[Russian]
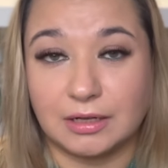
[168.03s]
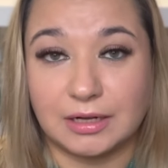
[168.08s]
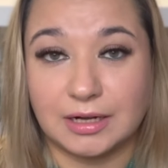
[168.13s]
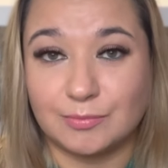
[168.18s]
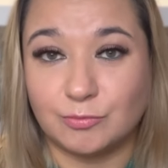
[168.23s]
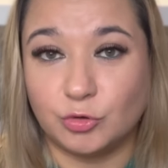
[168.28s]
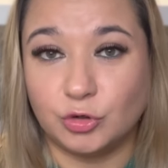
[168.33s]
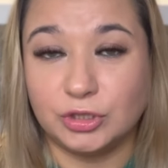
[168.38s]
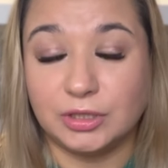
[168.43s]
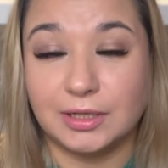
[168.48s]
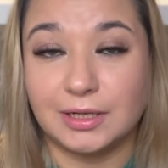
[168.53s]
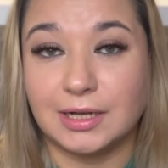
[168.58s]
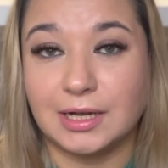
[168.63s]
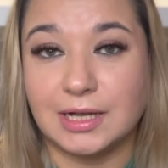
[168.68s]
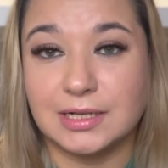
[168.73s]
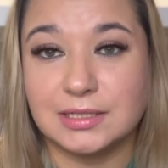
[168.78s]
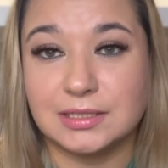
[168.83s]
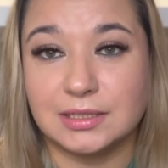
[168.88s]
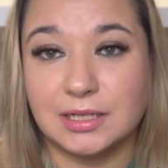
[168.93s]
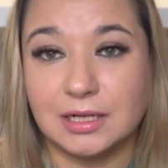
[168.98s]
Работа
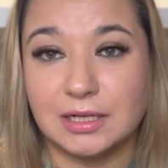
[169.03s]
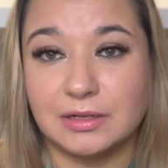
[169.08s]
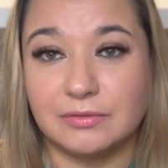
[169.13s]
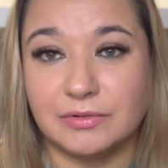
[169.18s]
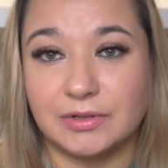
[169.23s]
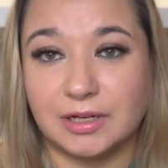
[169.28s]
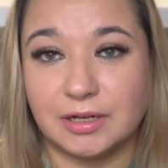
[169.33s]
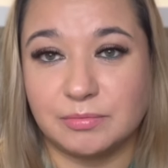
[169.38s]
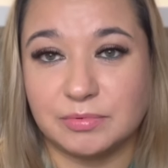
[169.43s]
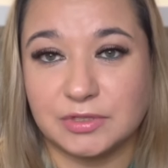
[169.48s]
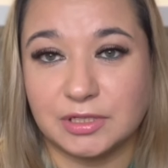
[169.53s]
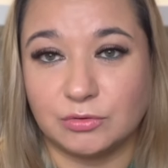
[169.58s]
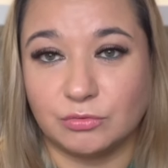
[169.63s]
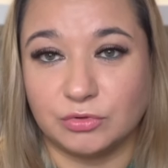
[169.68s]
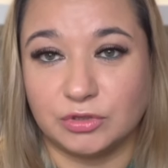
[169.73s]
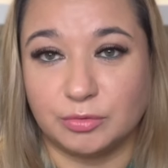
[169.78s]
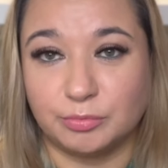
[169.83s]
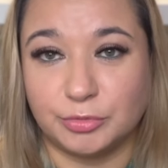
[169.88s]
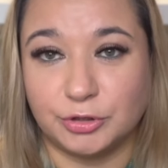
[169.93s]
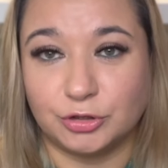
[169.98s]
одинаковая
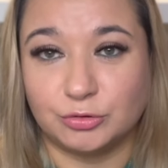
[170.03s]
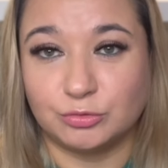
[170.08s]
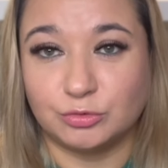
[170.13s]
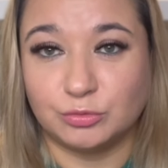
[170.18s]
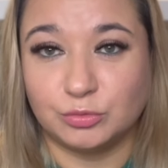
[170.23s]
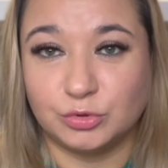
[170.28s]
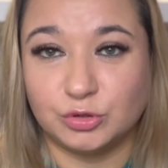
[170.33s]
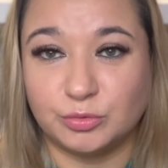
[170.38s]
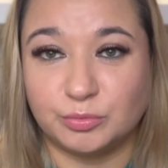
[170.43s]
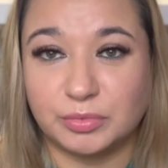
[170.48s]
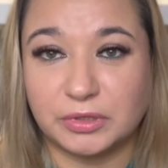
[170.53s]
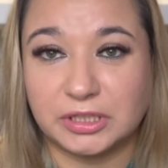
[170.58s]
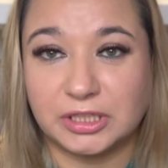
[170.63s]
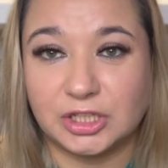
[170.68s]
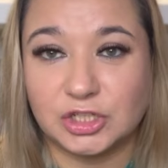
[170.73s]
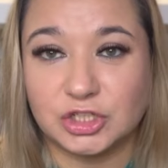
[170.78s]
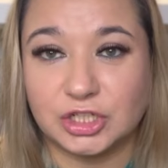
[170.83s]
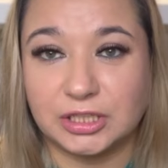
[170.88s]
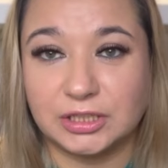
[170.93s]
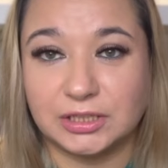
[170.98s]
абсолютно, поэтому буду
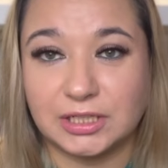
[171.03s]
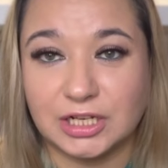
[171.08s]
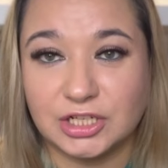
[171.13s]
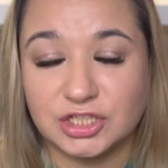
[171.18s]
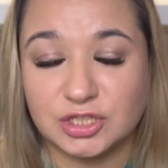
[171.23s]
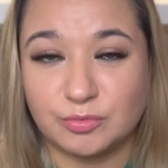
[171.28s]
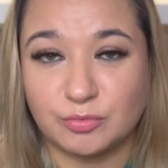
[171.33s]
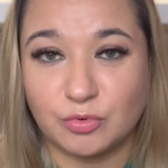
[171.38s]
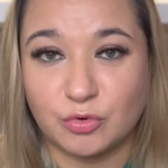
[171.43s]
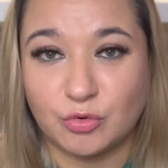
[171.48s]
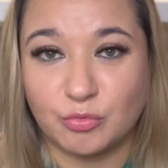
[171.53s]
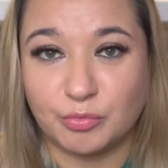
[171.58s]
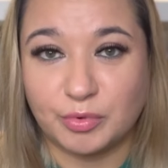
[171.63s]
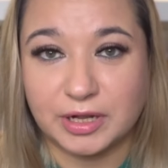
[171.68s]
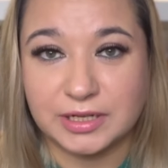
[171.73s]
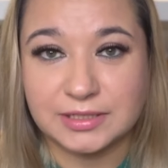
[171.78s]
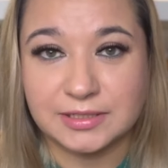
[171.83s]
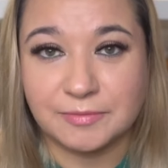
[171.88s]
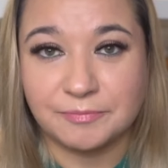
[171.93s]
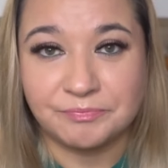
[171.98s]
продолжать дальше
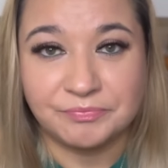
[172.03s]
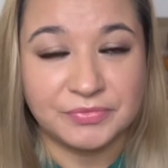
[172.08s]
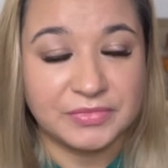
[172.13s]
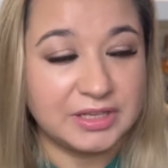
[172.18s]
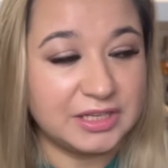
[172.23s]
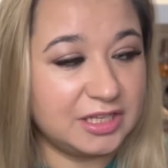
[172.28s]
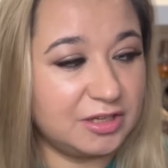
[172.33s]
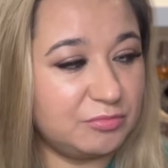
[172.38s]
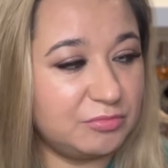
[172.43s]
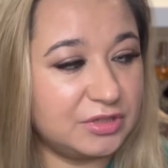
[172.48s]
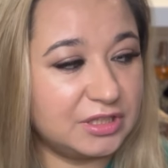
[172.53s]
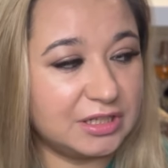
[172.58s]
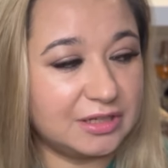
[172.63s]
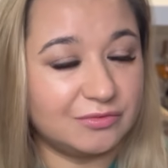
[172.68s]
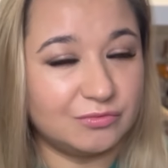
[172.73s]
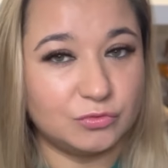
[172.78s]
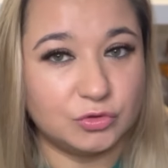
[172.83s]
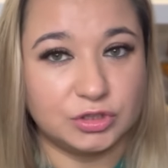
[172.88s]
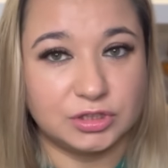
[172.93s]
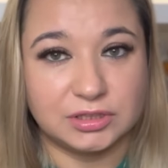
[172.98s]
покупать именно
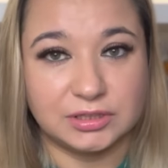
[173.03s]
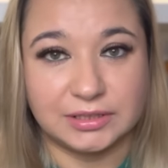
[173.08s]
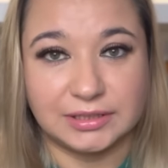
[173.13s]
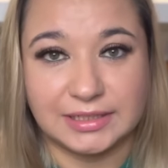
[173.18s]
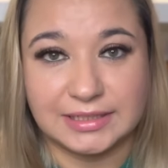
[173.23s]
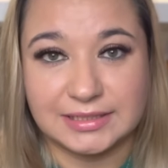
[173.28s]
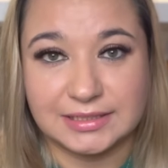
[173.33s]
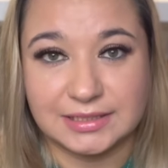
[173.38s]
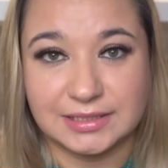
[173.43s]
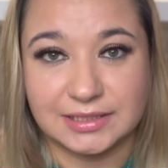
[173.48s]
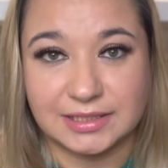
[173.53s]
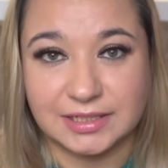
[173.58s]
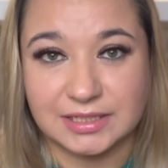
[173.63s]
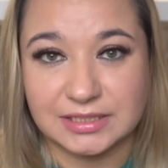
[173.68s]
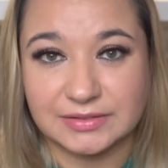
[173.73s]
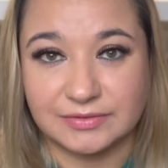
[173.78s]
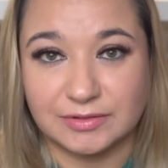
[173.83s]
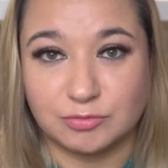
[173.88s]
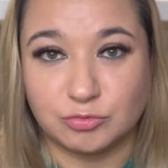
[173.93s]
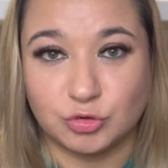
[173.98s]
вот эти
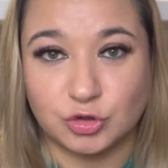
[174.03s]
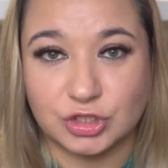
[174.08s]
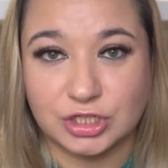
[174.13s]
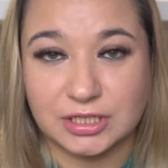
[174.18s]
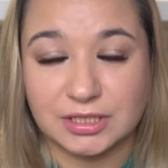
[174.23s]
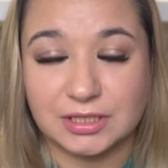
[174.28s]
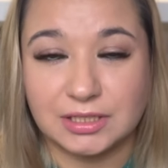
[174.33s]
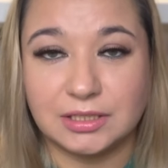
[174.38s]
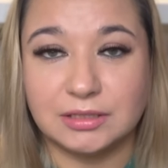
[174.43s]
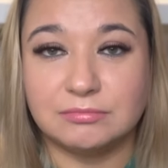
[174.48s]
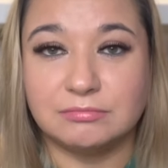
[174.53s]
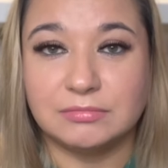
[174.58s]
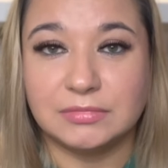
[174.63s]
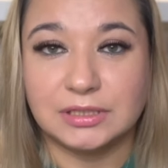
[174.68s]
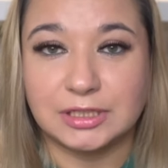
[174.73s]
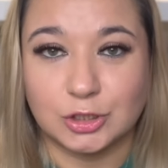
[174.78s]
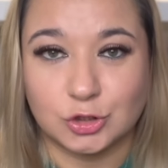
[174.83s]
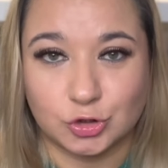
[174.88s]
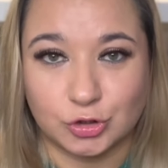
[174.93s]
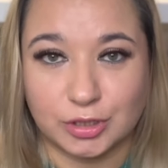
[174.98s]
средства, бюджетные,
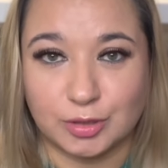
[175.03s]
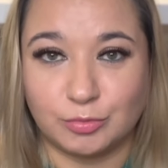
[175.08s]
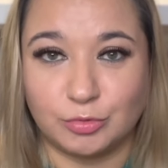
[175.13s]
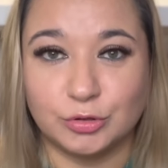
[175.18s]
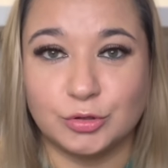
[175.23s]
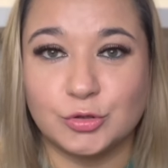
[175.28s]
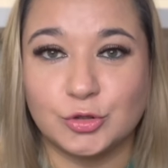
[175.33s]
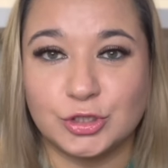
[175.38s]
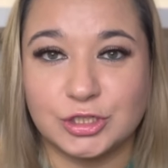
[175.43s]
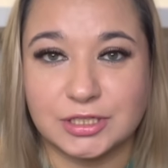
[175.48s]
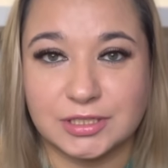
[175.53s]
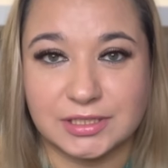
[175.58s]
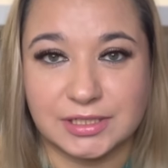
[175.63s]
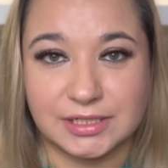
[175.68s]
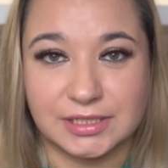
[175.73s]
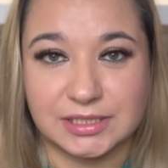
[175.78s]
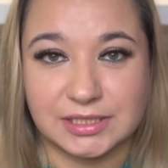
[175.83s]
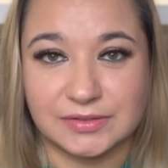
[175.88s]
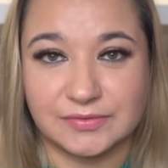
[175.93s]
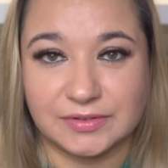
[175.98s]
хорошо работающие
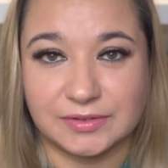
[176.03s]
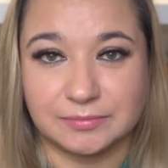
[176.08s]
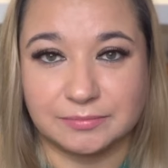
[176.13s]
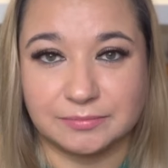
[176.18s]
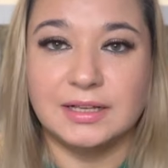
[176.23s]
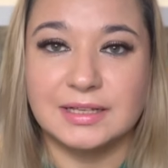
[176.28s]
средства.